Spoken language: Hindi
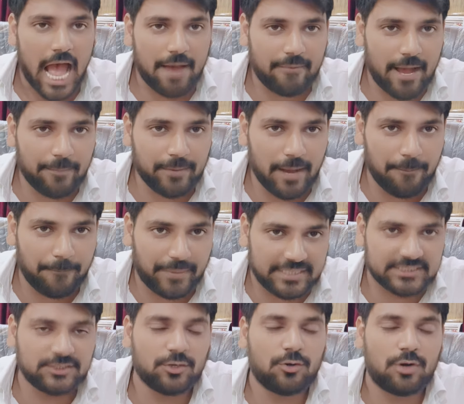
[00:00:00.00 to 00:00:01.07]
अब आपका
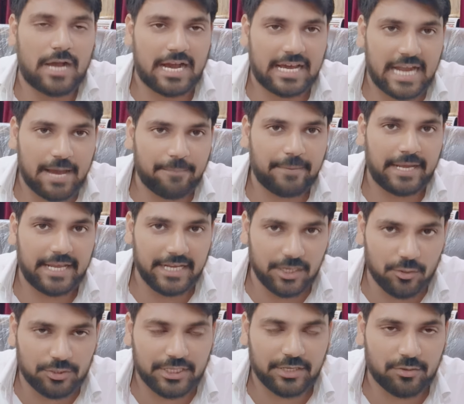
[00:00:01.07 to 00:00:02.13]
प्रश्न होगा अगर आप नहीं
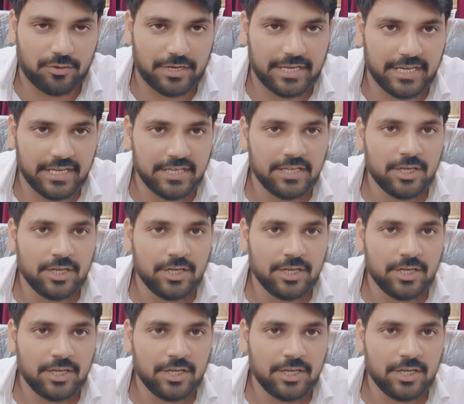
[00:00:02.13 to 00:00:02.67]
लुटे होंगे